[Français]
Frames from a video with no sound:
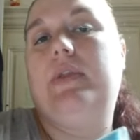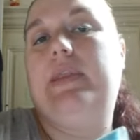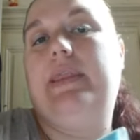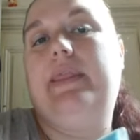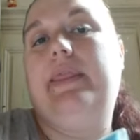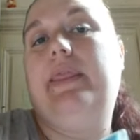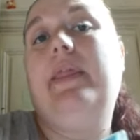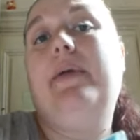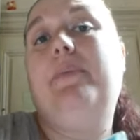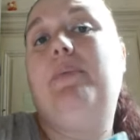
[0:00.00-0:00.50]

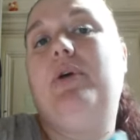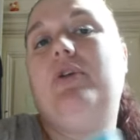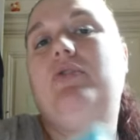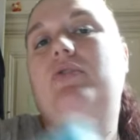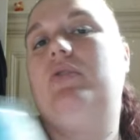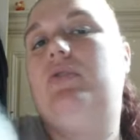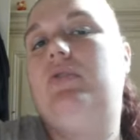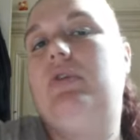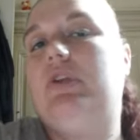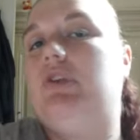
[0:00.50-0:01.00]

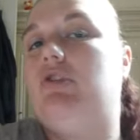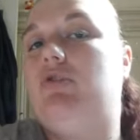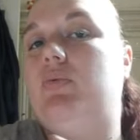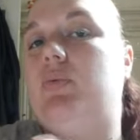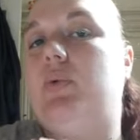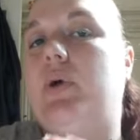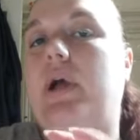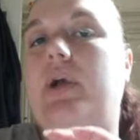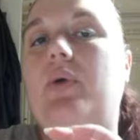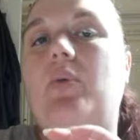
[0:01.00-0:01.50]
n'importe quoi. Je
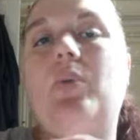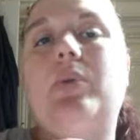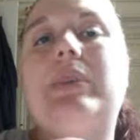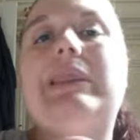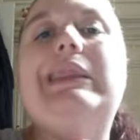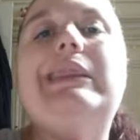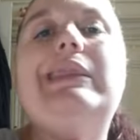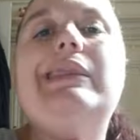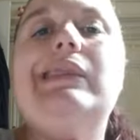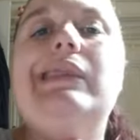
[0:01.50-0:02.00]
vous raconte
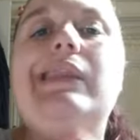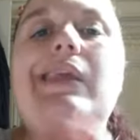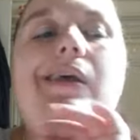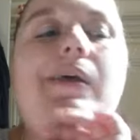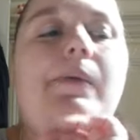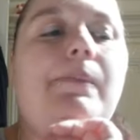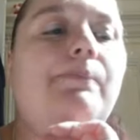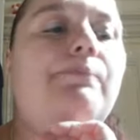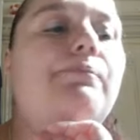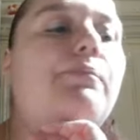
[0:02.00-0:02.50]

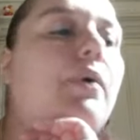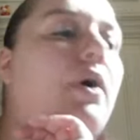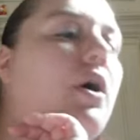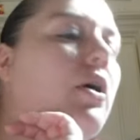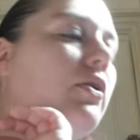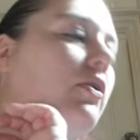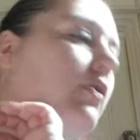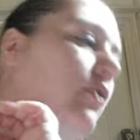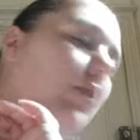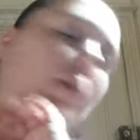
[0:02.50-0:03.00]

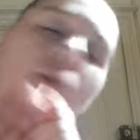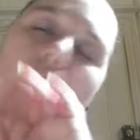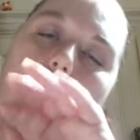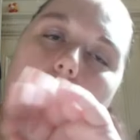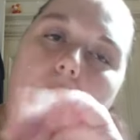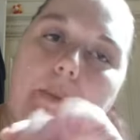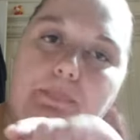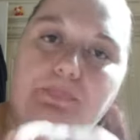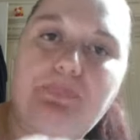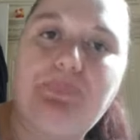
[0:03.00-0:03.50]
n'importe
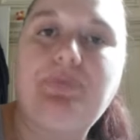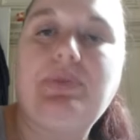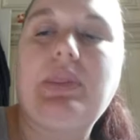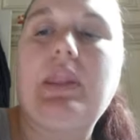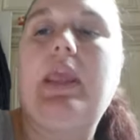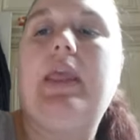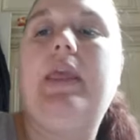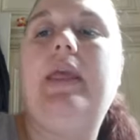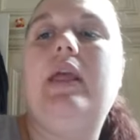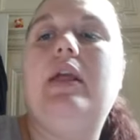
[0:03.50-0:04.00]
quoi.
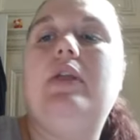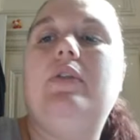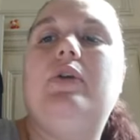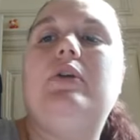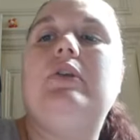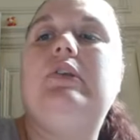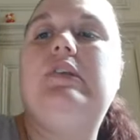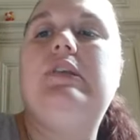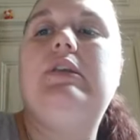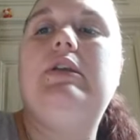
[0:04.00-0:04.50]
Non,
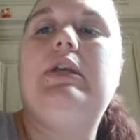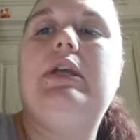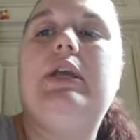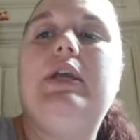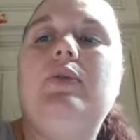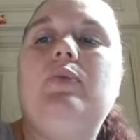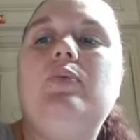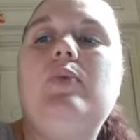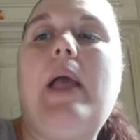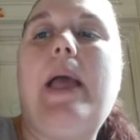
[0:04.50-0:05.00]
c'est des
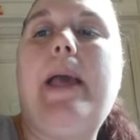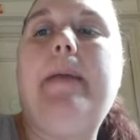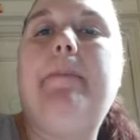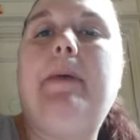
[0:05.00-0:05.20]
crayons à